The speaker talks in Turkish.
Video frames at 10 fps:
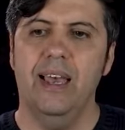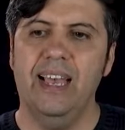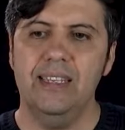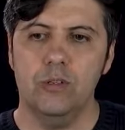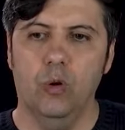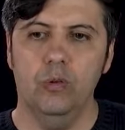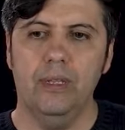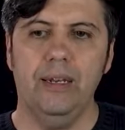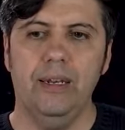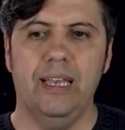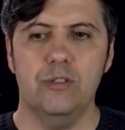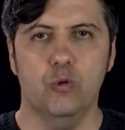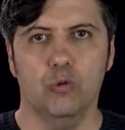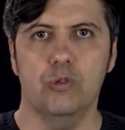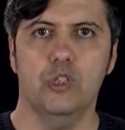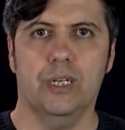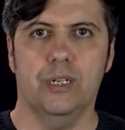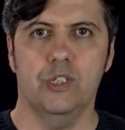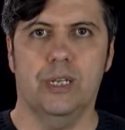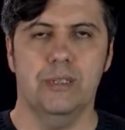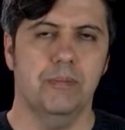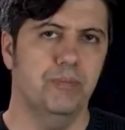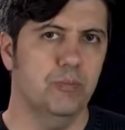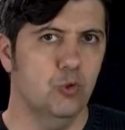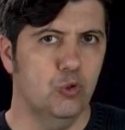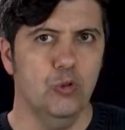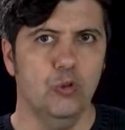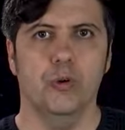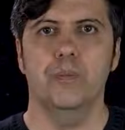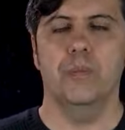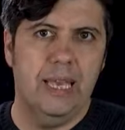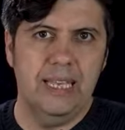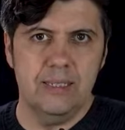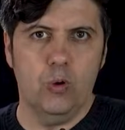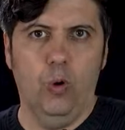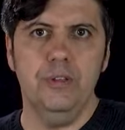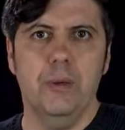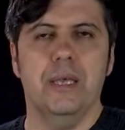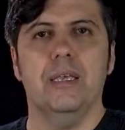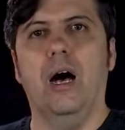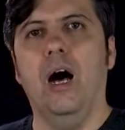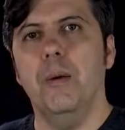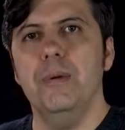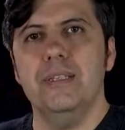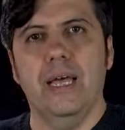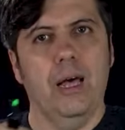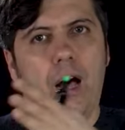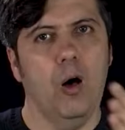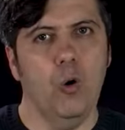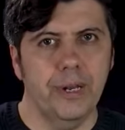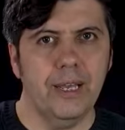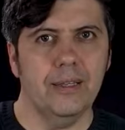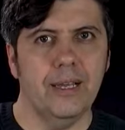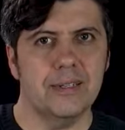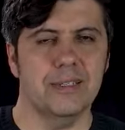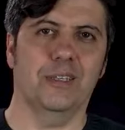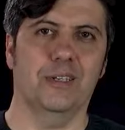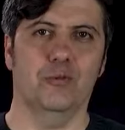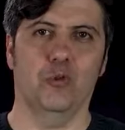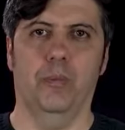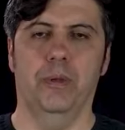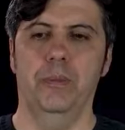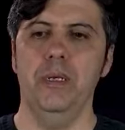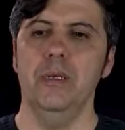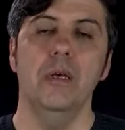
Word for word: S10'dan S9'u çıkaracağız. Çünkü S10 demek A1'den A10'a kadar sayıların toplamı.